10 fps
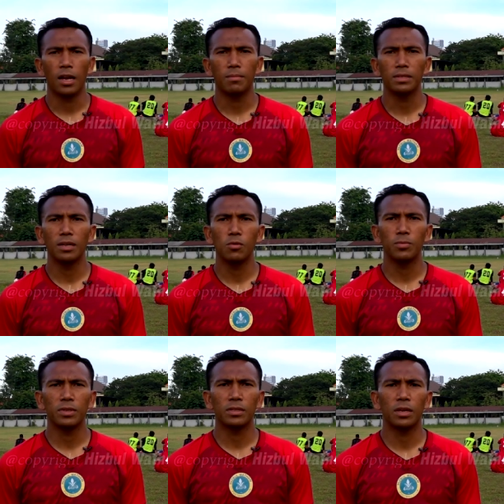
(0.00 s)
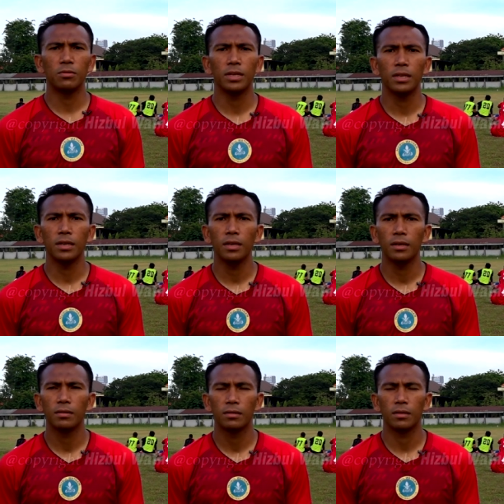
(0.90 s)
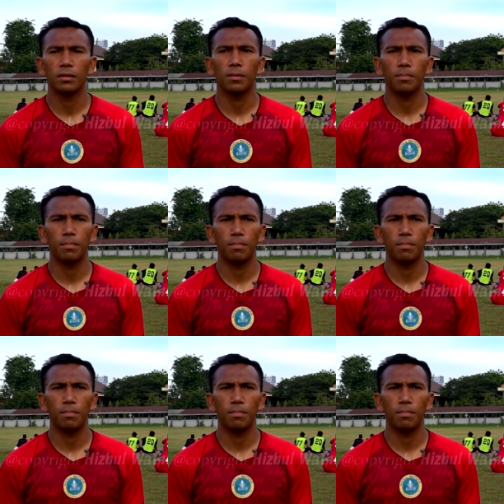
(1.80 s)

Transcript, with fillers: Harapan saya buat PSSW tetap